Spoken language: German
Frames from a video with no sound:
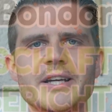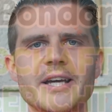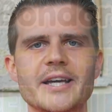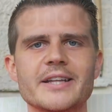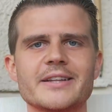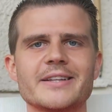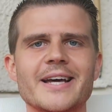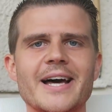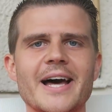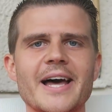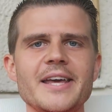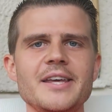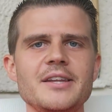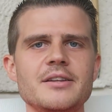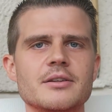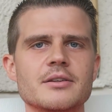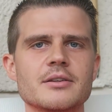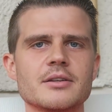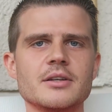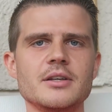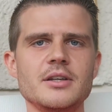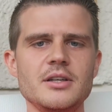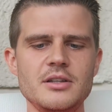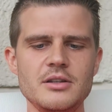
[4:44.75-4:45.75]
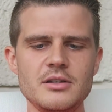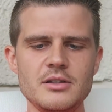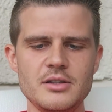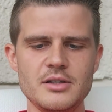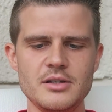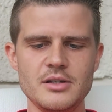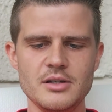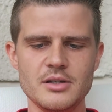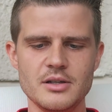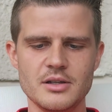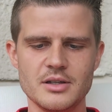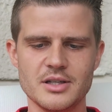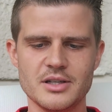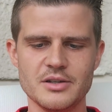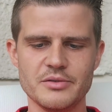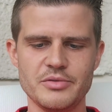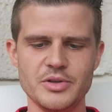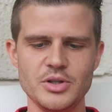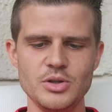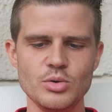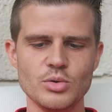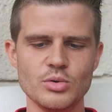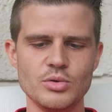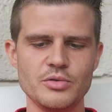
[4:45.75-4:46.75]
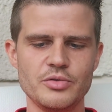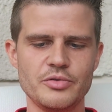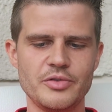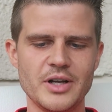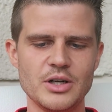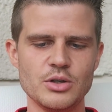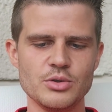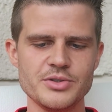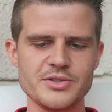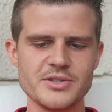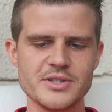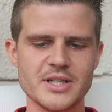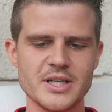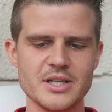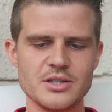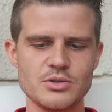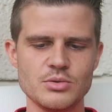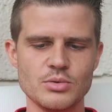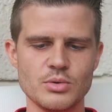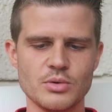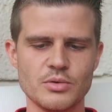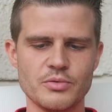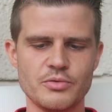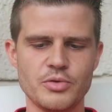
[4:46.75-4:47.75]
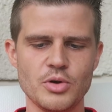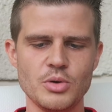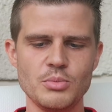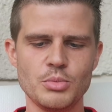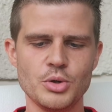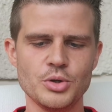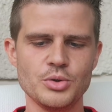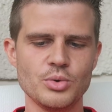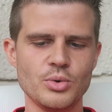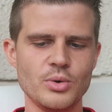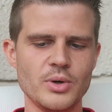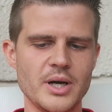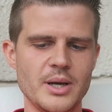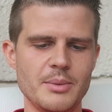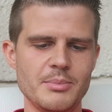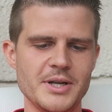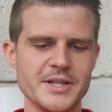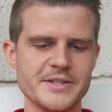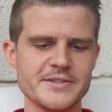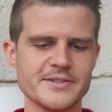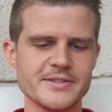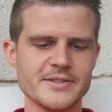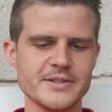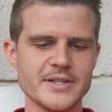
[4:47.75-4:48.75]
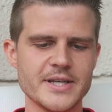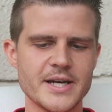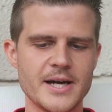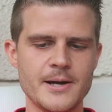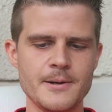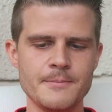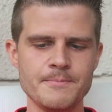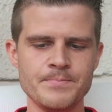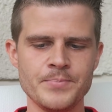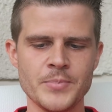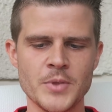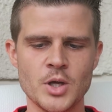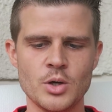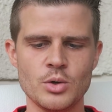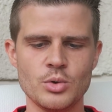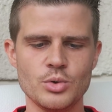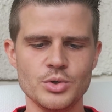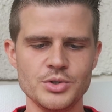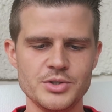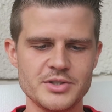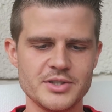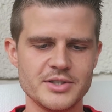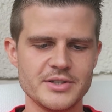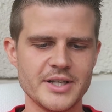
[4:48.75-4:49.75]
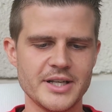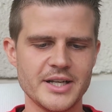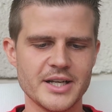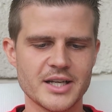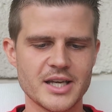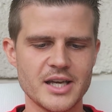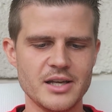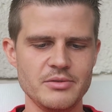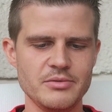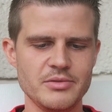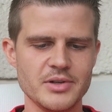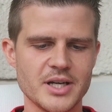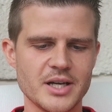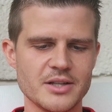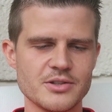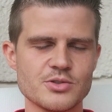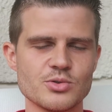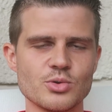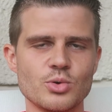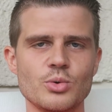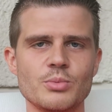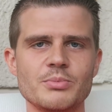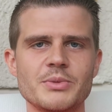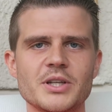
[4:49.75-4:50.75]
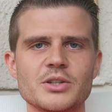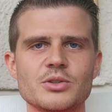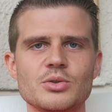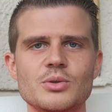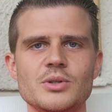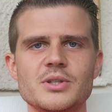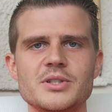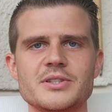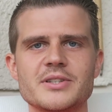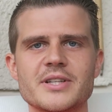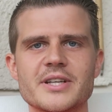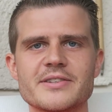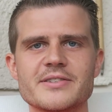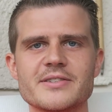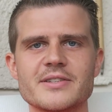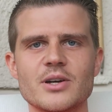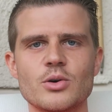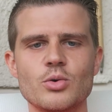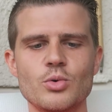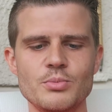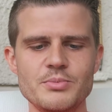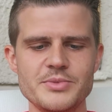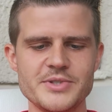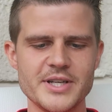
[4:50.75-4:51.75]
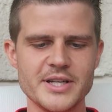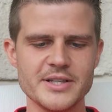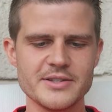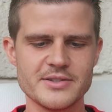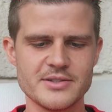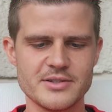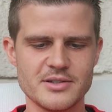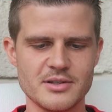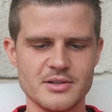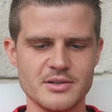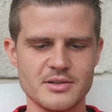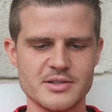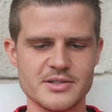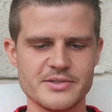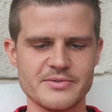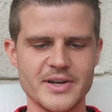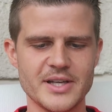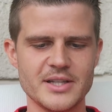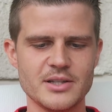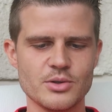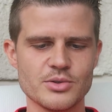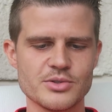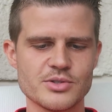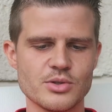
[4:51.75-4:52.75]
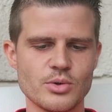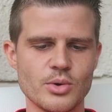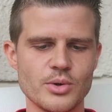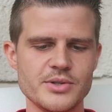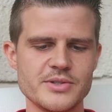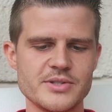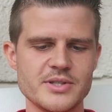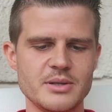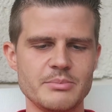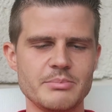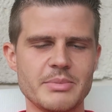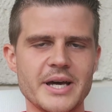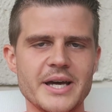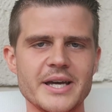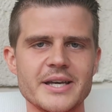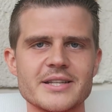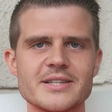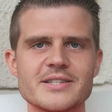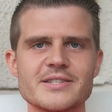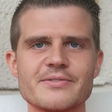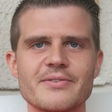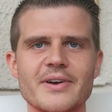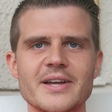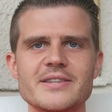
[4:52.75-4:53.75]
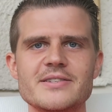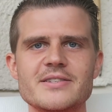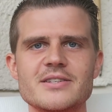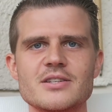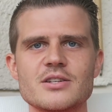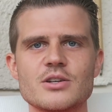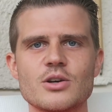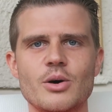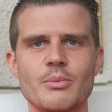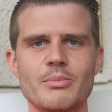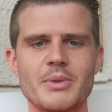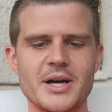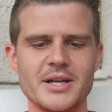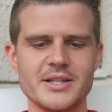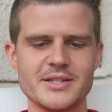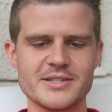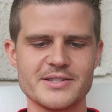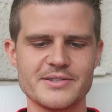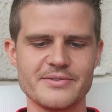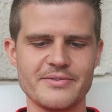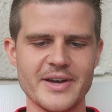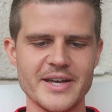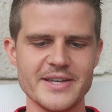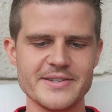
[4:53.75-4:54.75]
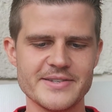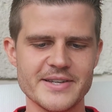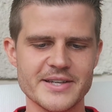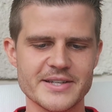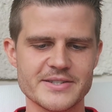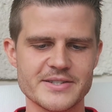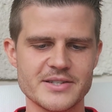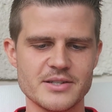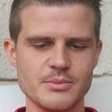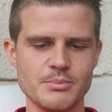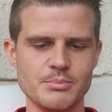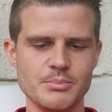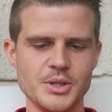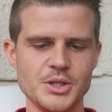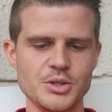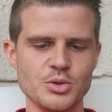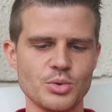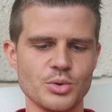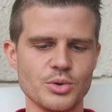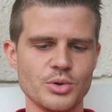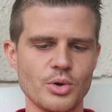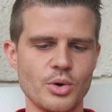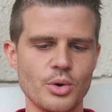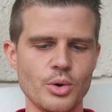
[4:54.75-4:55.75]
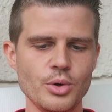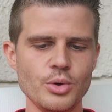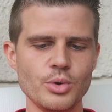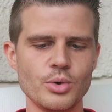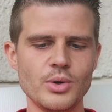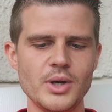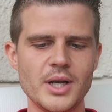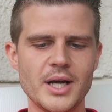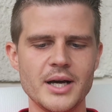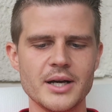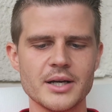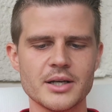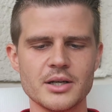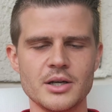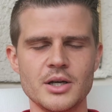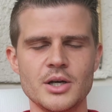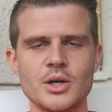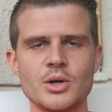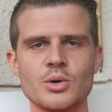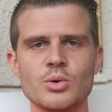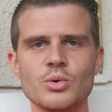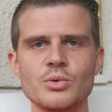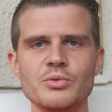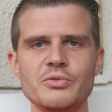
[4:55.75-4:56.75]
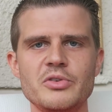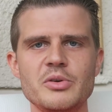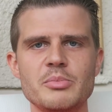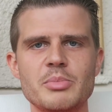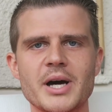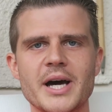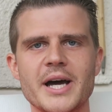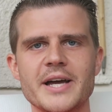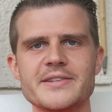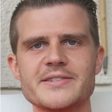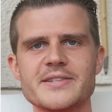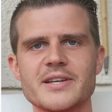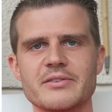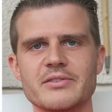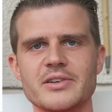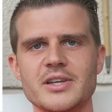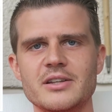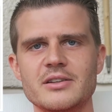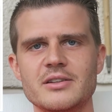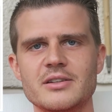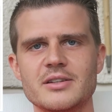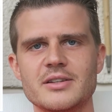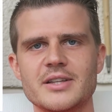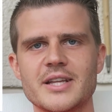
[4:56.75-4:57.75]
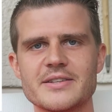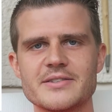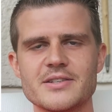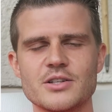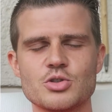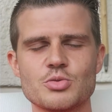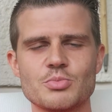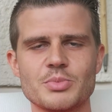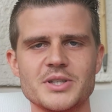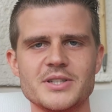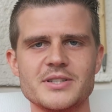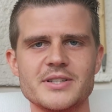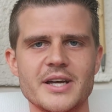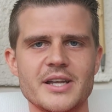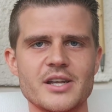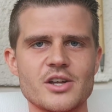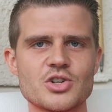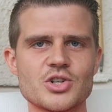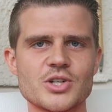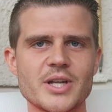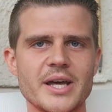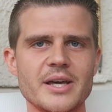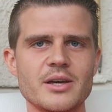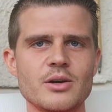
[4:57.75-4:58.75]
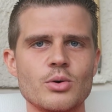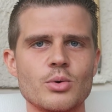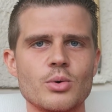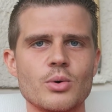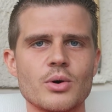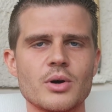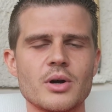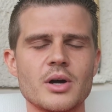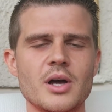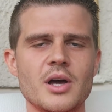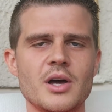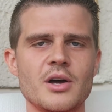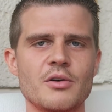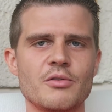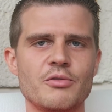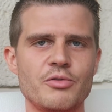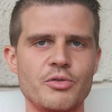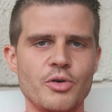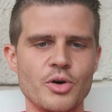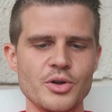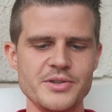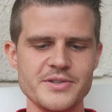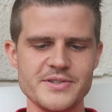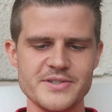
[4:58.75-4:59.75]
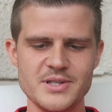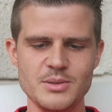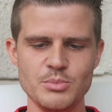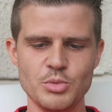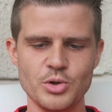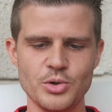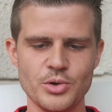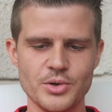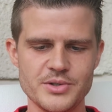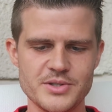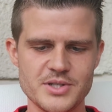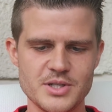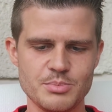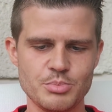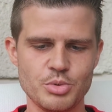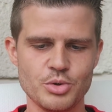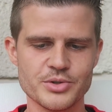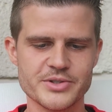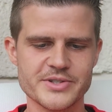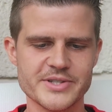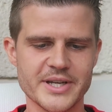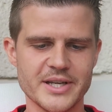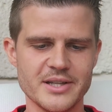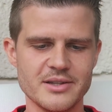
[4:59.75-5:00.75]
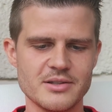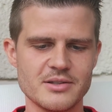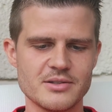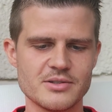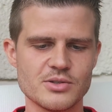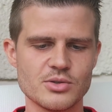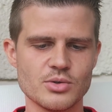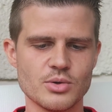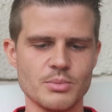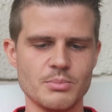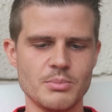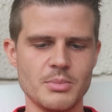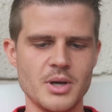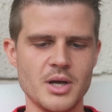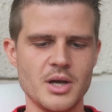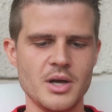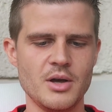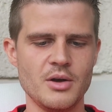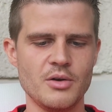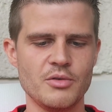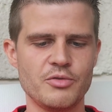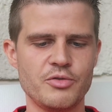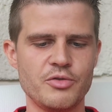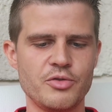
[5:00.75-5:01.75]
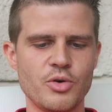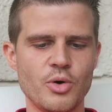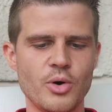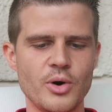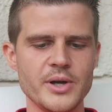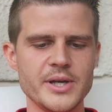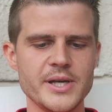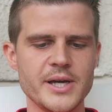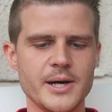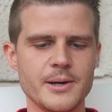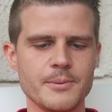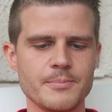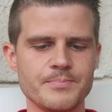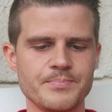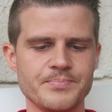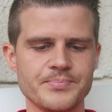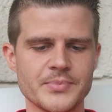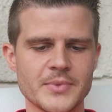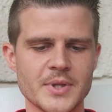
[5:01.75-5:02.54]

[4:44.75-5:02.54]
direkt rein in die Gewinn- und Verlustrechnung von Bondora im letzten Jahr. Und dann erkennen wir ganz oben natürlich, dass der Umsatz 2019 bei 20,26 Millionen Euro lag und wie bereits erwähnt, das entspricht einer Steigerung von 97 Prozent zum Vorjahr.